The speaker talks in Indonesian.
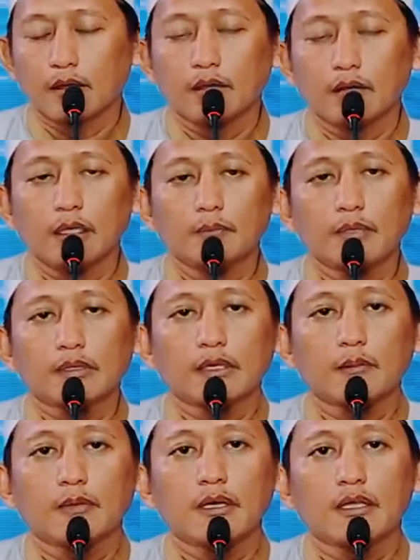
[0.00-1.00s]
Yang
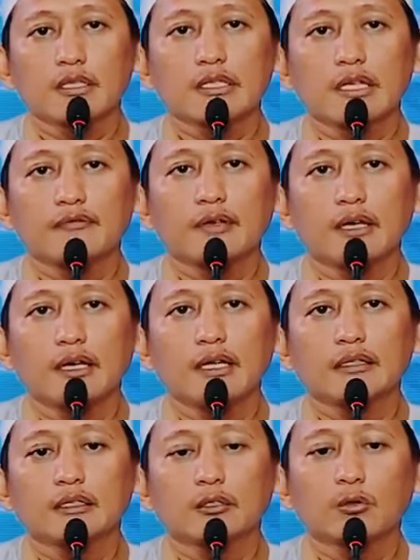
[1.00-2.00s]
pertama
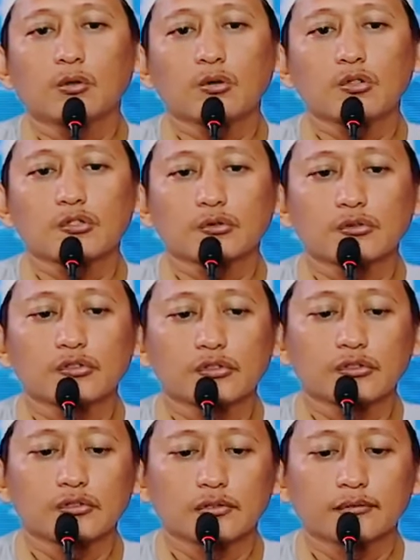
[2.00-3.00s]
syafaat
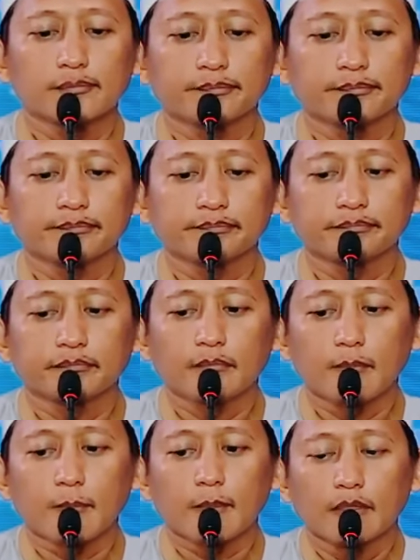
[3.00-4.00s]
khusus
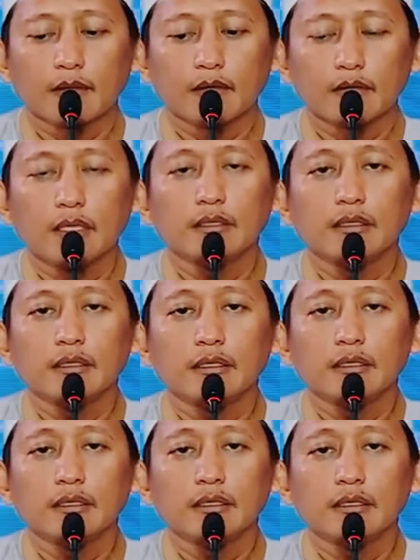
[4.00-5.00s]
dan yang
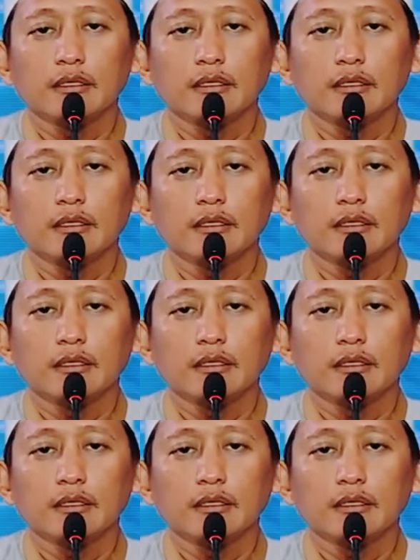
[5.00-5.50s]
kedua syafaat